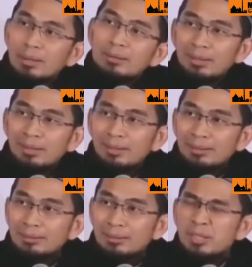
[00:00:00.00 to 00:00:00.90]
Lihat tuh orang
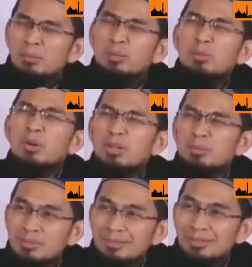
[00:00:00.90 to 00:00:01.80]
itu, belum mau
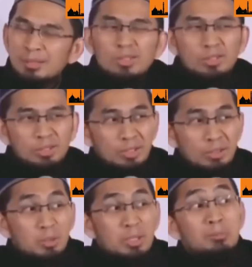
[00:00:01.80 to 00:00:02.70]
ke masjid,
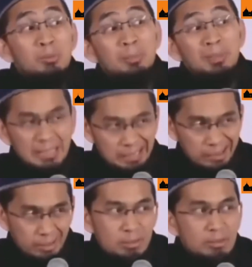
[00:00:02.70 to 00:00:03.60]
iya, mungkin belum dapat
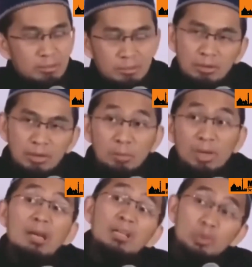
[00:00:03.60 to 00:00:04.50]
hidayah ya, iya,
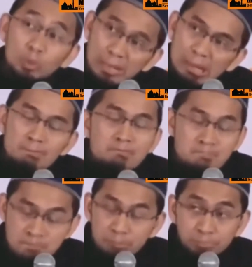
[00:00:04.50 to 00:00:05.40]
bukan ahli surga. Mm -mm.